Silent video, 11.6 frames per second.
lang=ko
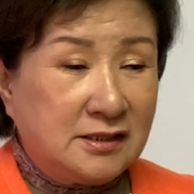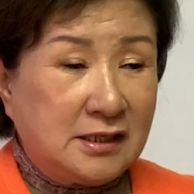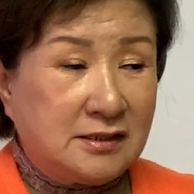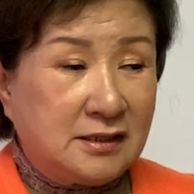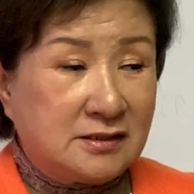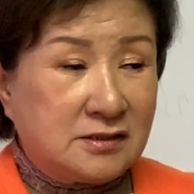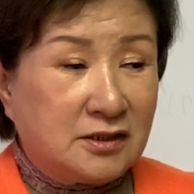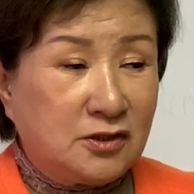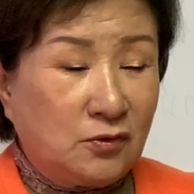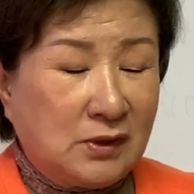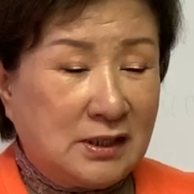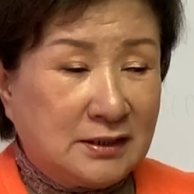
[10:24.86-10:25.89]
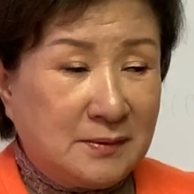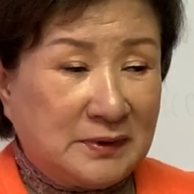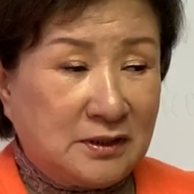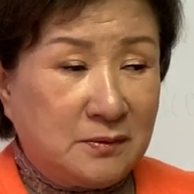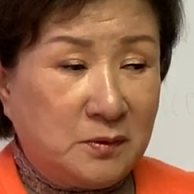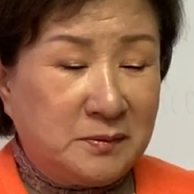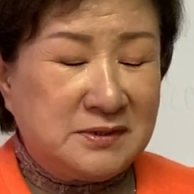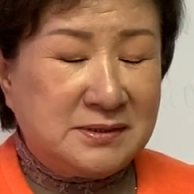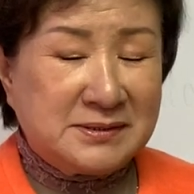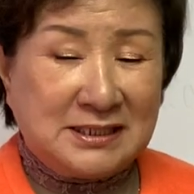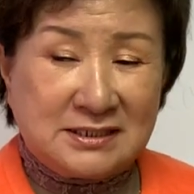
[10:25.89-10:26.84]
일에 대해서 기록한 게 마태복음
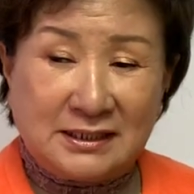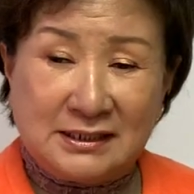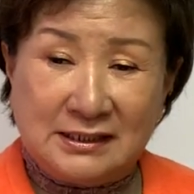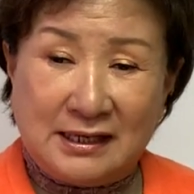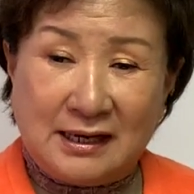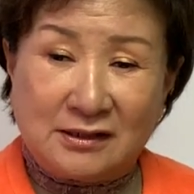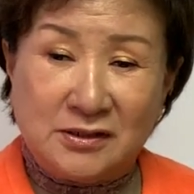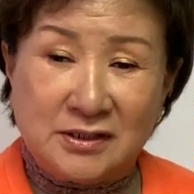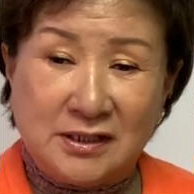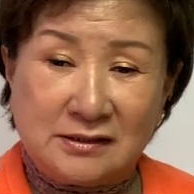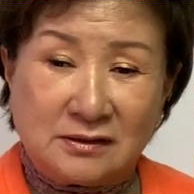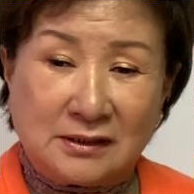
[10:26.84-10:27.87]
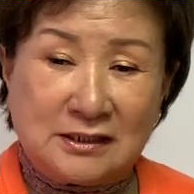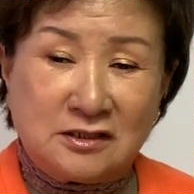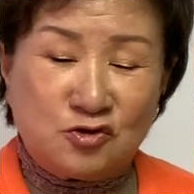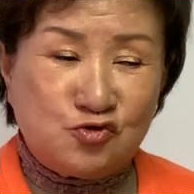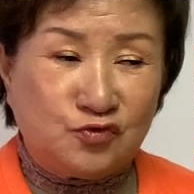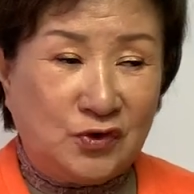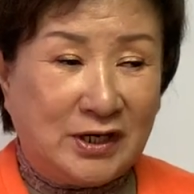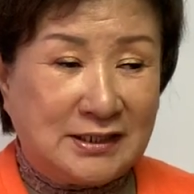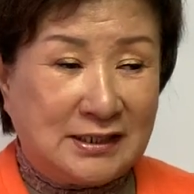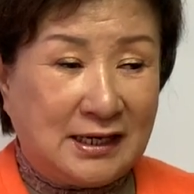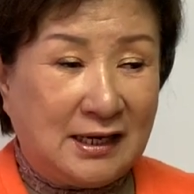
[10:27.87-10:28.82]
24장인데 거기에서 가장
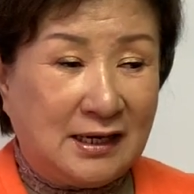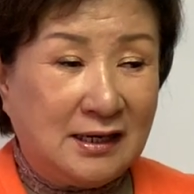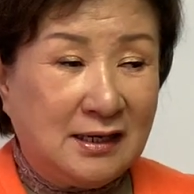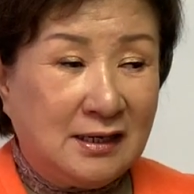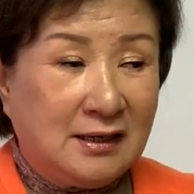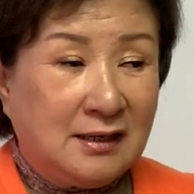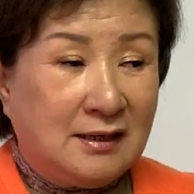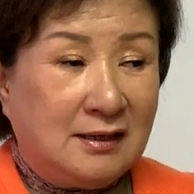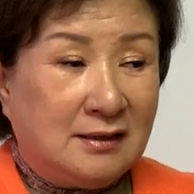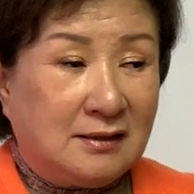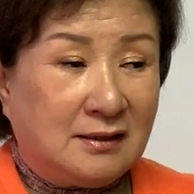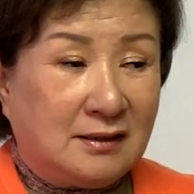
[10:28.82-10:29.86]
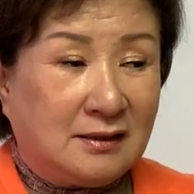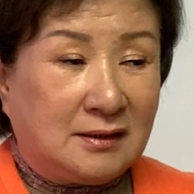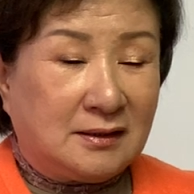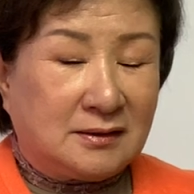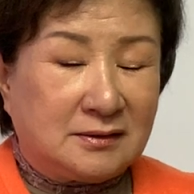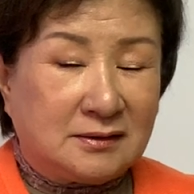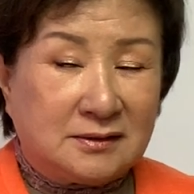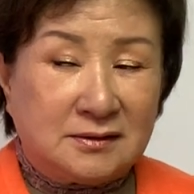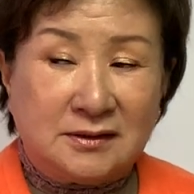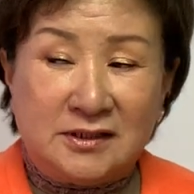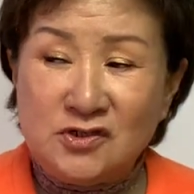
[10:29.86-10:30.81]
중요한 게 어,
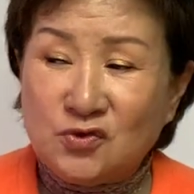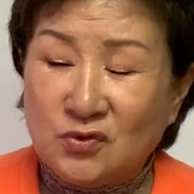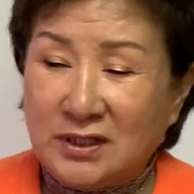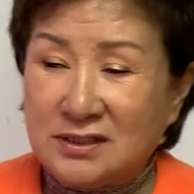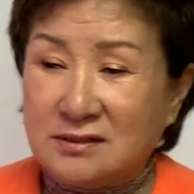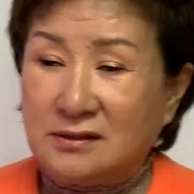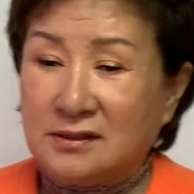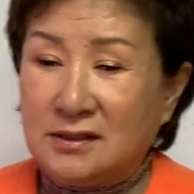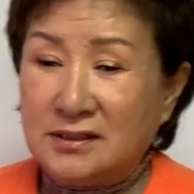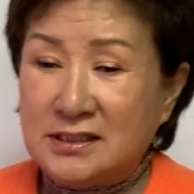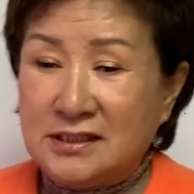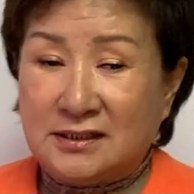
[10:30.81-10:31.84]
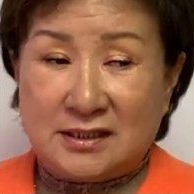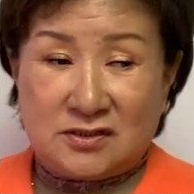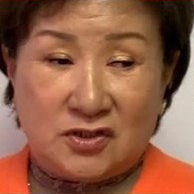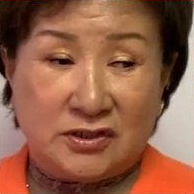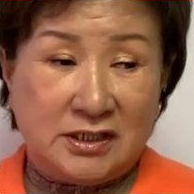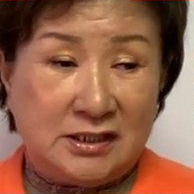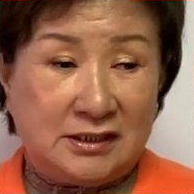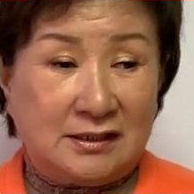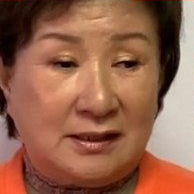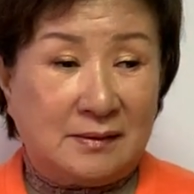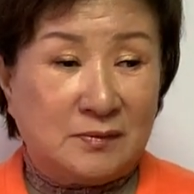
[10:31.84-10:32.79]
그리스도께서 여기 있다 저기
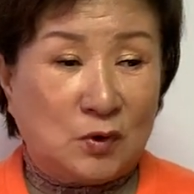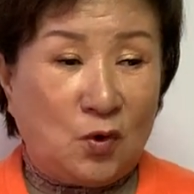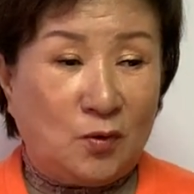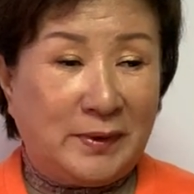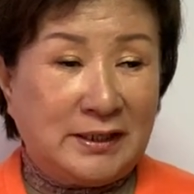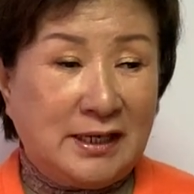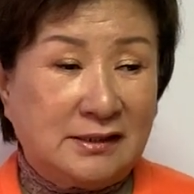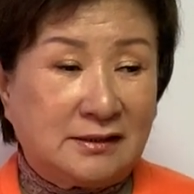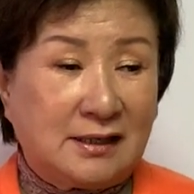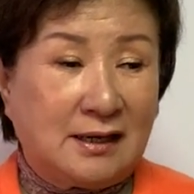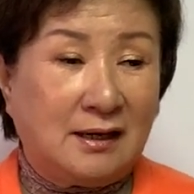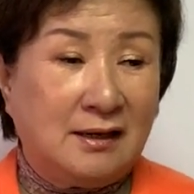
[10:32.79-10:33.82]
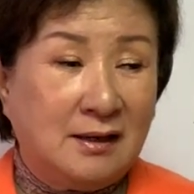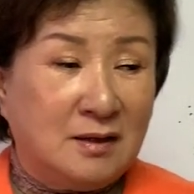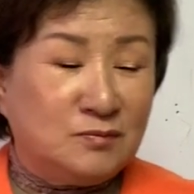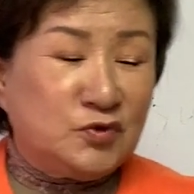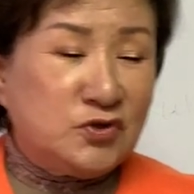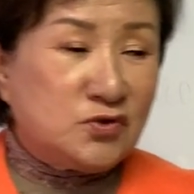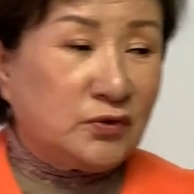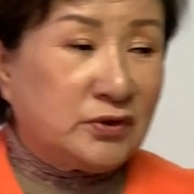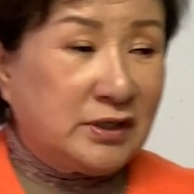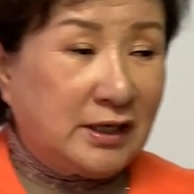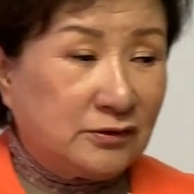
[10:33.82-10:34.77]
있다 뭐 골방에 있다 무슨
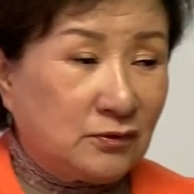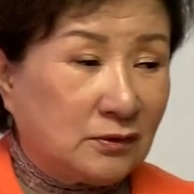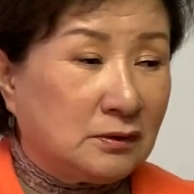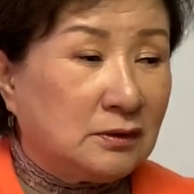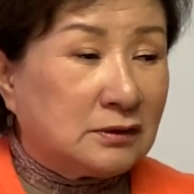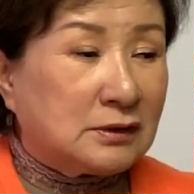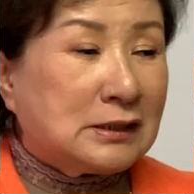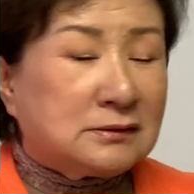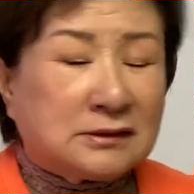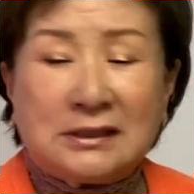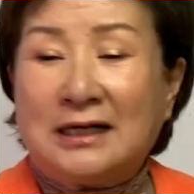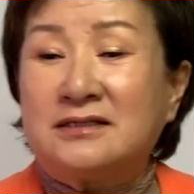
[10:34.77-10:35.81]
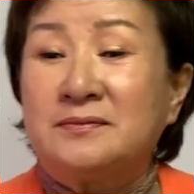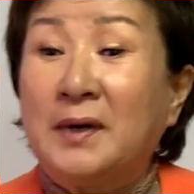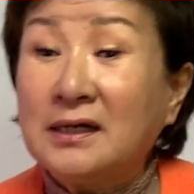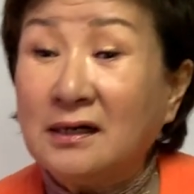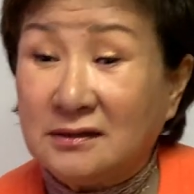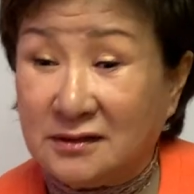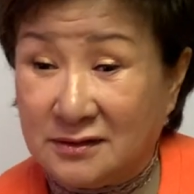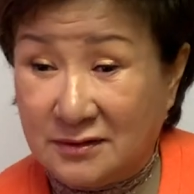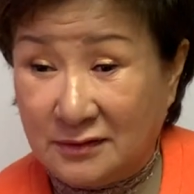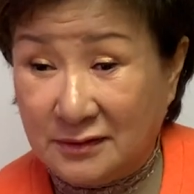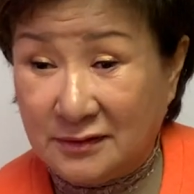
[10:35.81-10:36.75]
소리를 해도 가지 마라
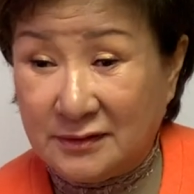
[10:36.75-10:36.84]
그랬어요.